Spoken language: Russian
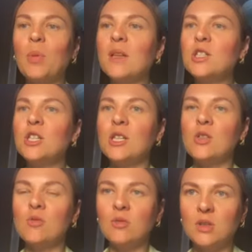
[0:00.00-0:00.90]

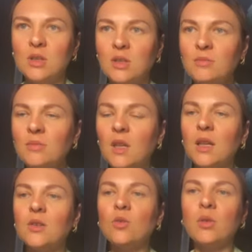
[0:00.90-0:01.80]
положение Солнца
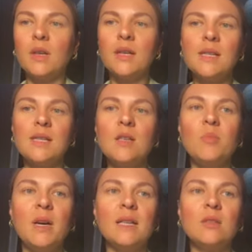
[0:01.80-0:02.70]
которое
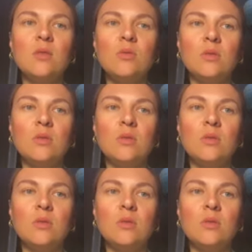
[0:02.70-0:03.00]
занимает,